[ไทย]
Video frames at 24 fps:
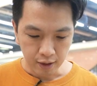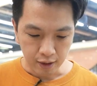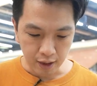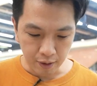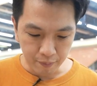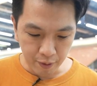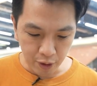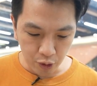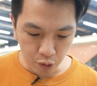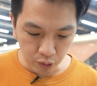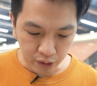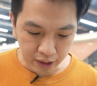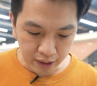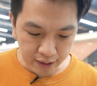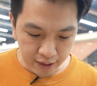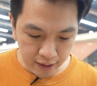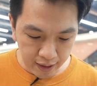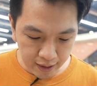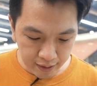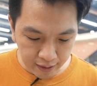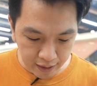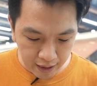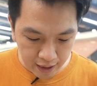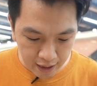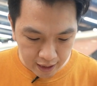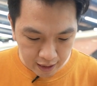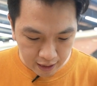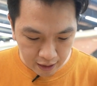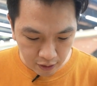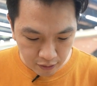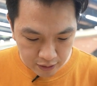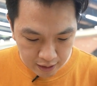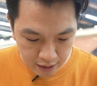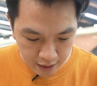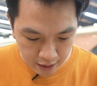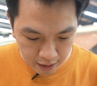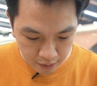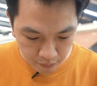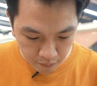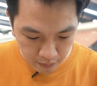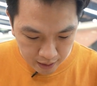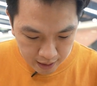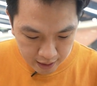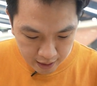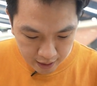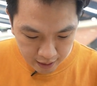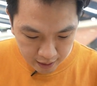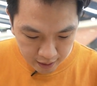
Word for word: เรามาดูที่เครื่องนี้เขาจะเห็นว่า